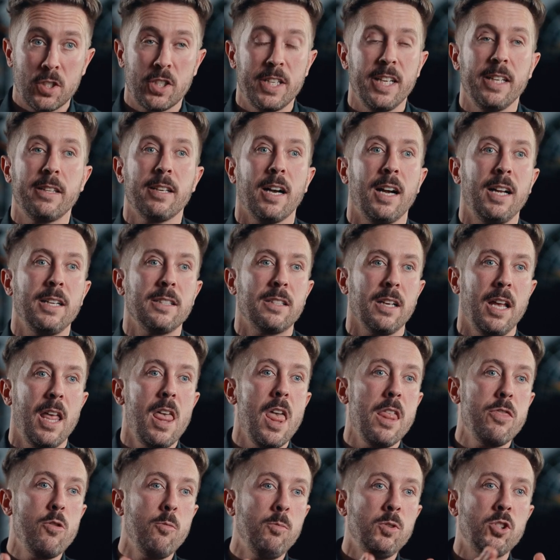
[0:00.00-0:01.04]
steht halt,
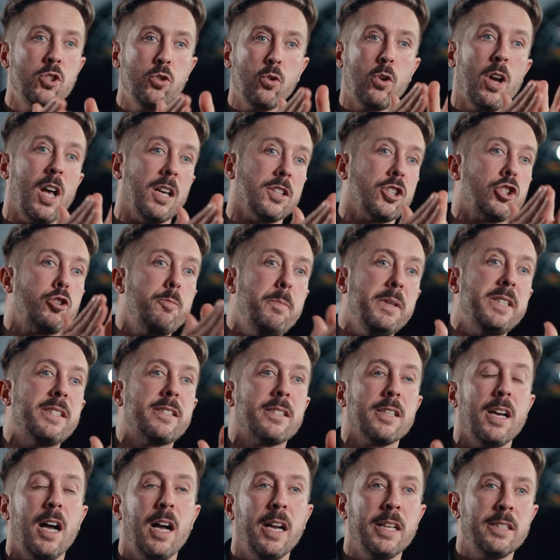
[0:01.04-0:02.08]
äh, du musst so krass
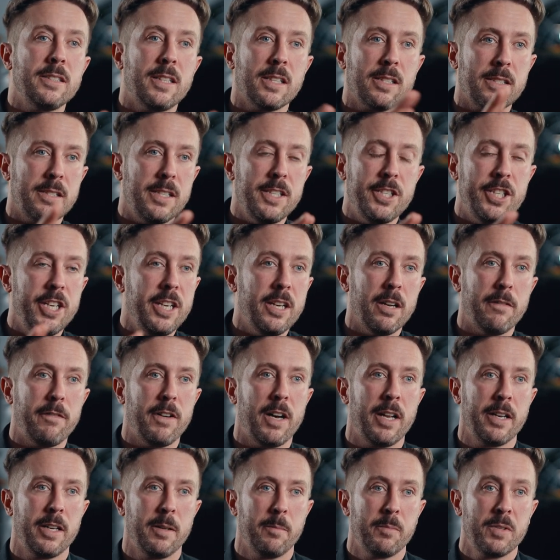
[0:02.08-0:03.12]
spitz sein, dass dich jeder
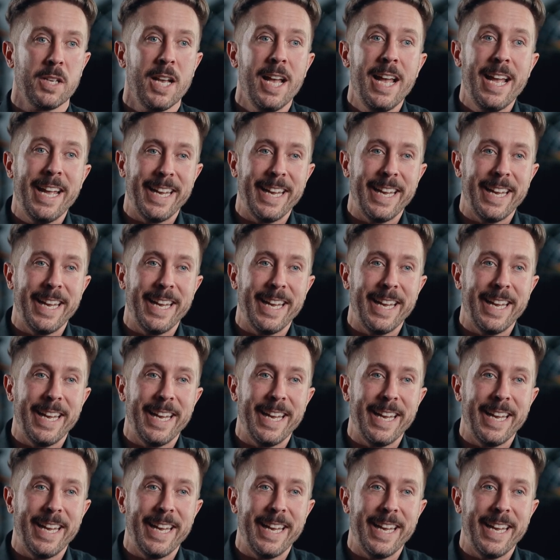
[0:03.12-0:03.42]
wahrnimmt.